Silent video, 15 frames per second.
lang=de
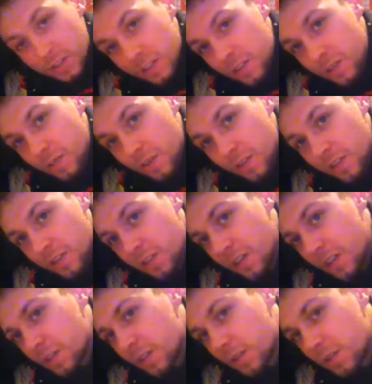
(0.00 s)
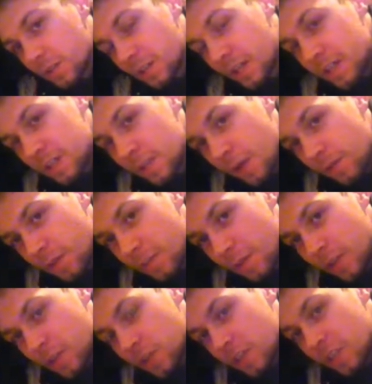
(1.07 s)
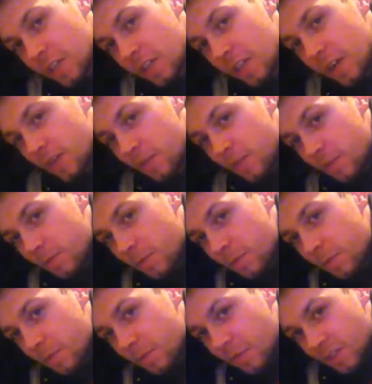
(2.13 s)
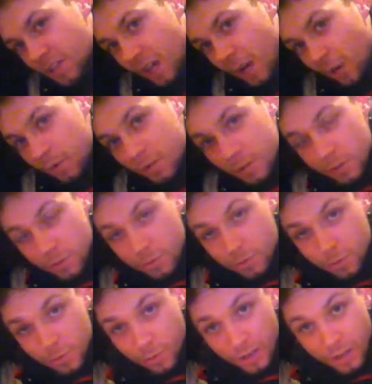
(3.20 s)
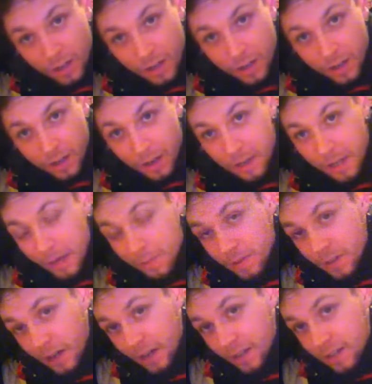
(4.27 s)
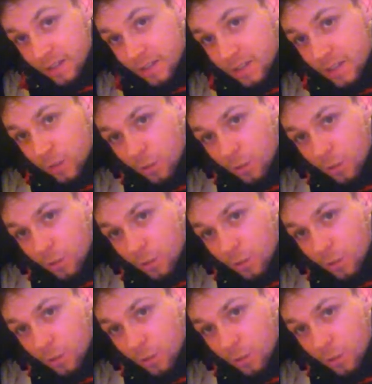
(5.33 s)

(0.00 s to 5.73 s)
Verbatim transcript: Also, also gehen sie auf den Menschen eher mit Vertrauen zu oder eher mit Angst?